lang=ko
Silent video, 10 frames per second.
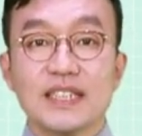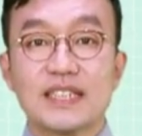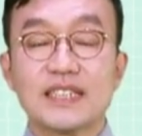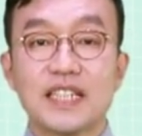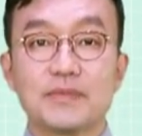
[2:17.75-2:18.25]

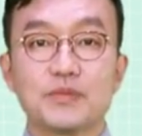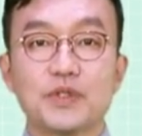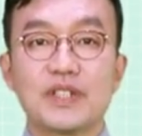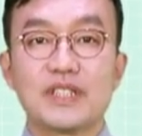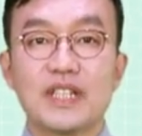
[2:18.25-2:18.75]
근데
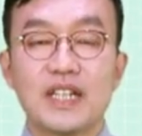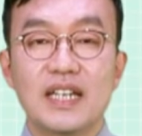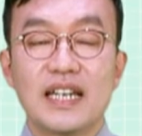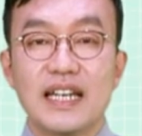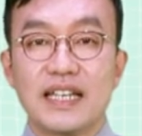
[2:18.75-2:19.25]
무엇이
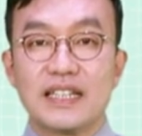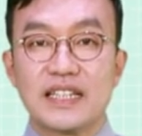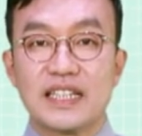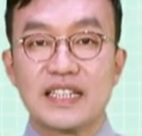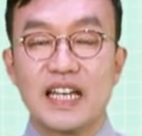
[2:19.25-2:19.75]

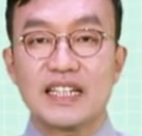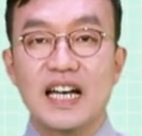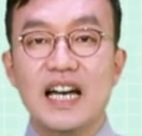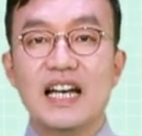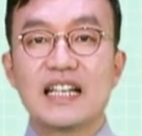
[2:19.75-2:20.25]

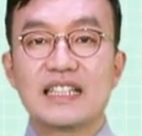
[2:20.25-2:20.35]
기대다,